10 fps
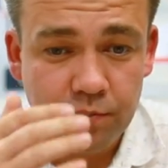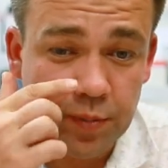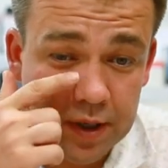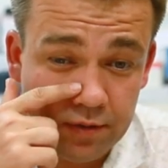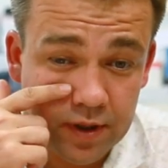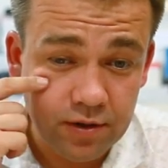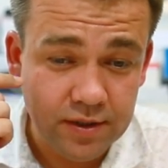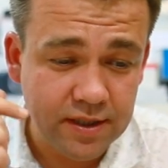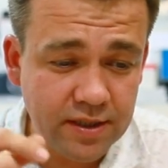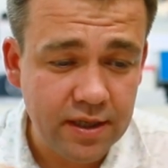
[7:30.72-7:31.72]

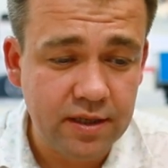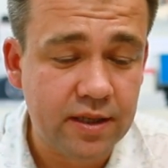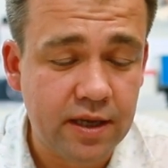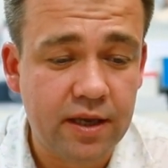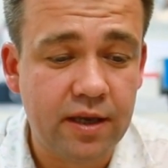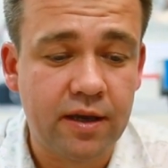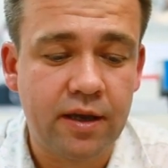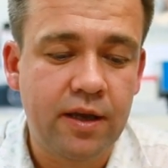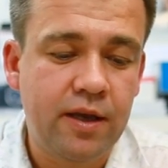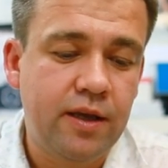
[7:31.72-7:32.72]
появляются тени такие,
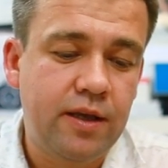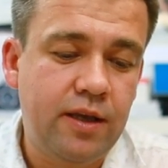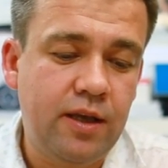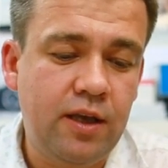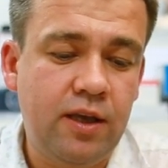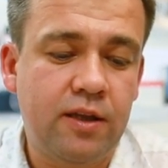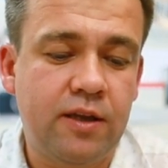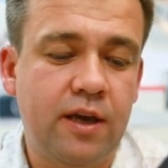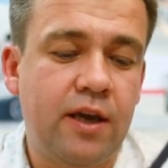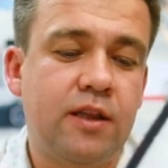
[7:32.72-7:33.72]
и
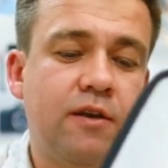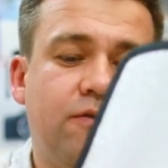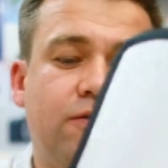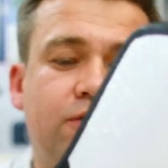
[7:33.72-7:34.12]
для этого